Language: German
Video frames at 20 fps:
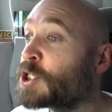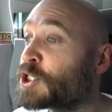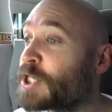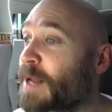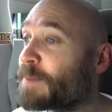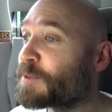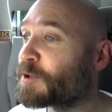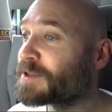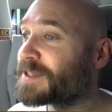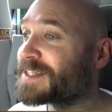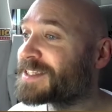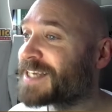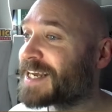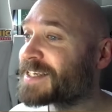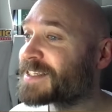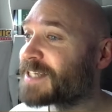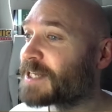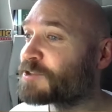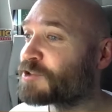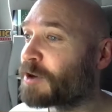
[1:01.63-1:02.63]
schlepp doch den
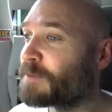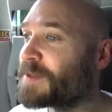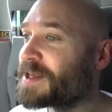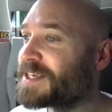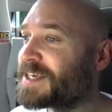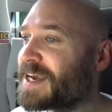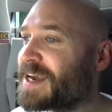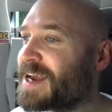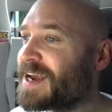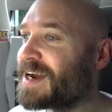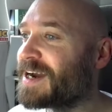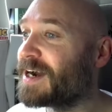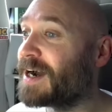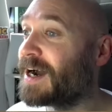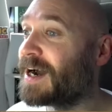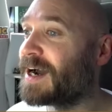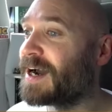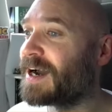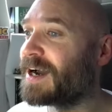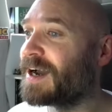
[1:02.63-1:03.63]
Tesla-Turm nicht hierher!
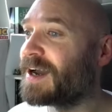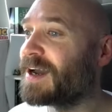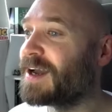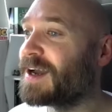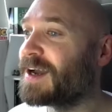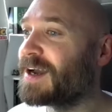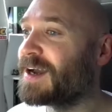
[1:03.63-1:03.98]
Ah!